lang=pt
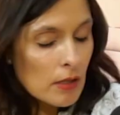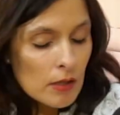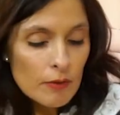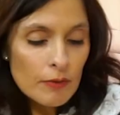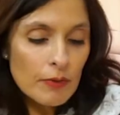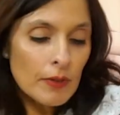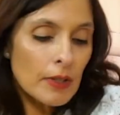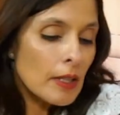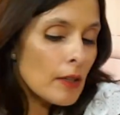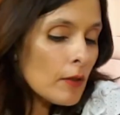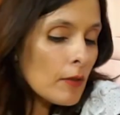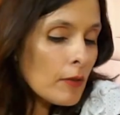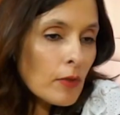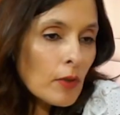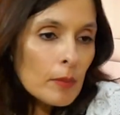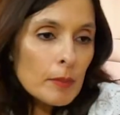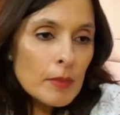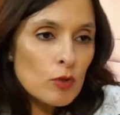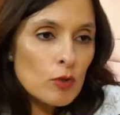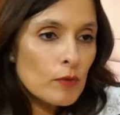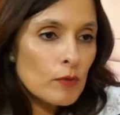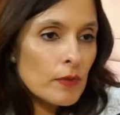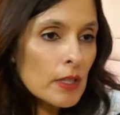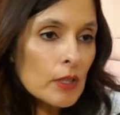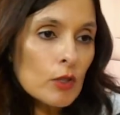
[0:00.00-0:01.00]
Eu falei, eu vou me
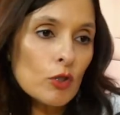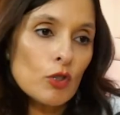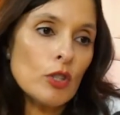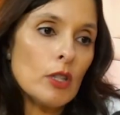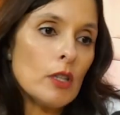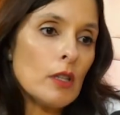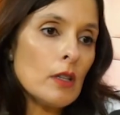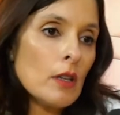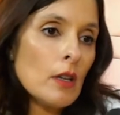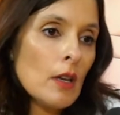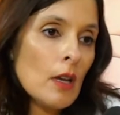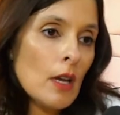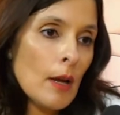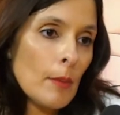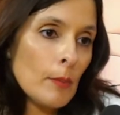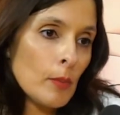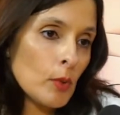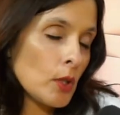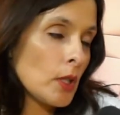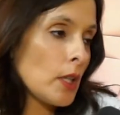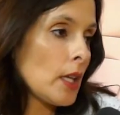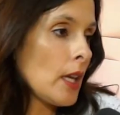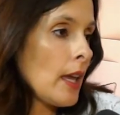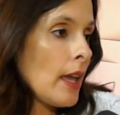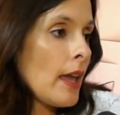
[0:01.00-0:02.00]
divertir,
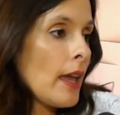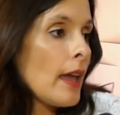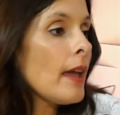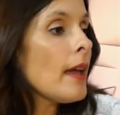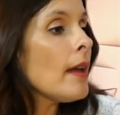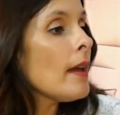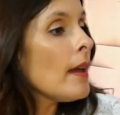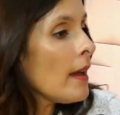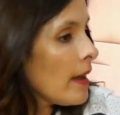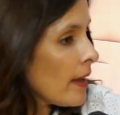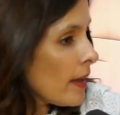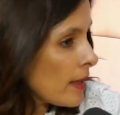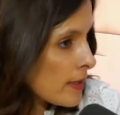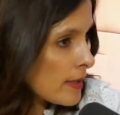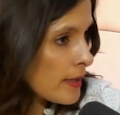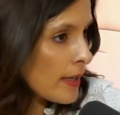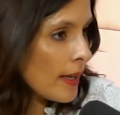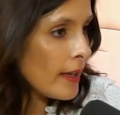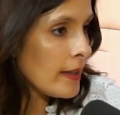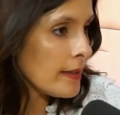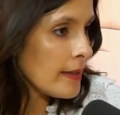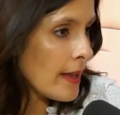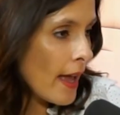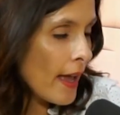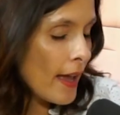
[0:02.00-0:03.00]
porque essa é a
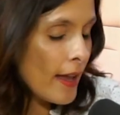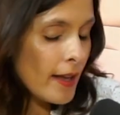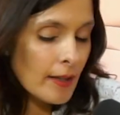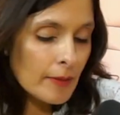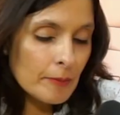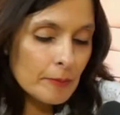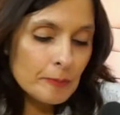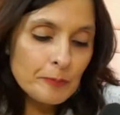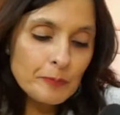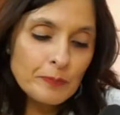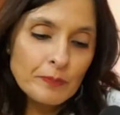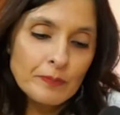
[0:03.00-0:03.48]
ideia.